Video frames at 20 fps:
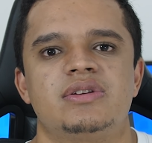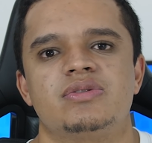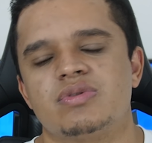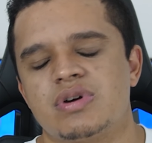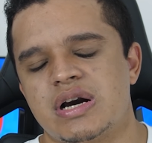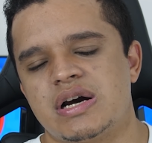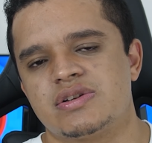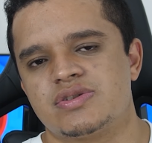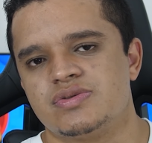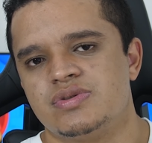no
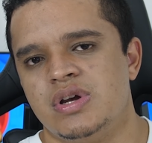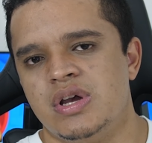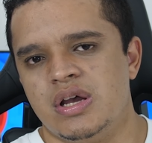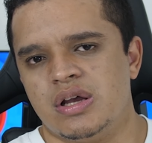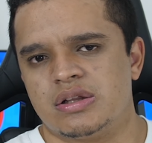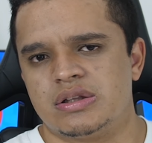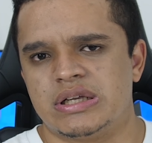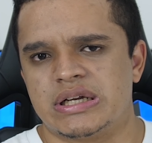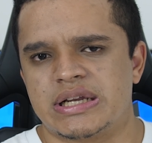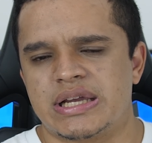caso,
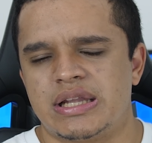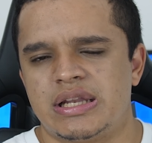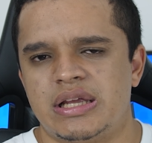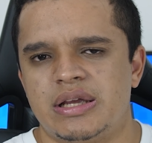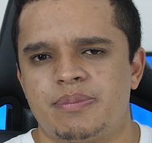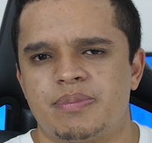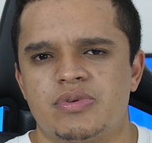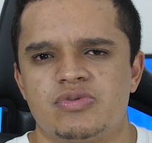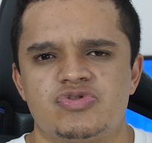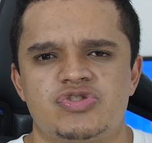naquela
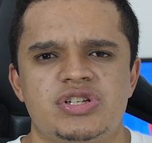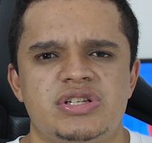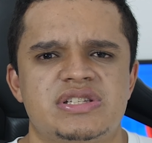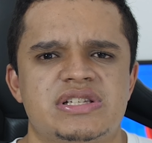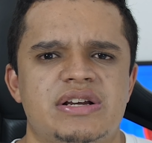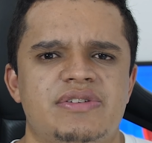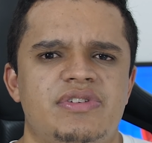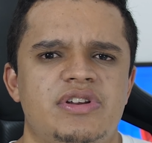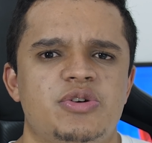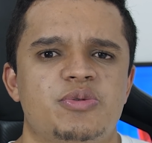época eu
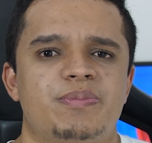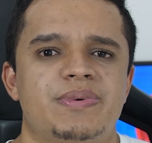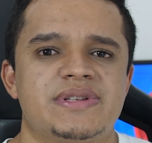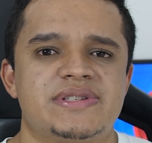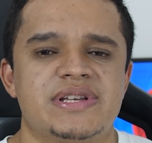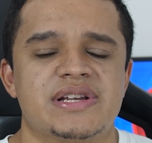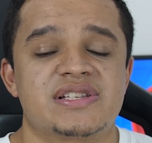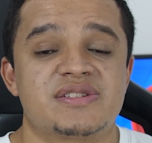utilizava ali o PC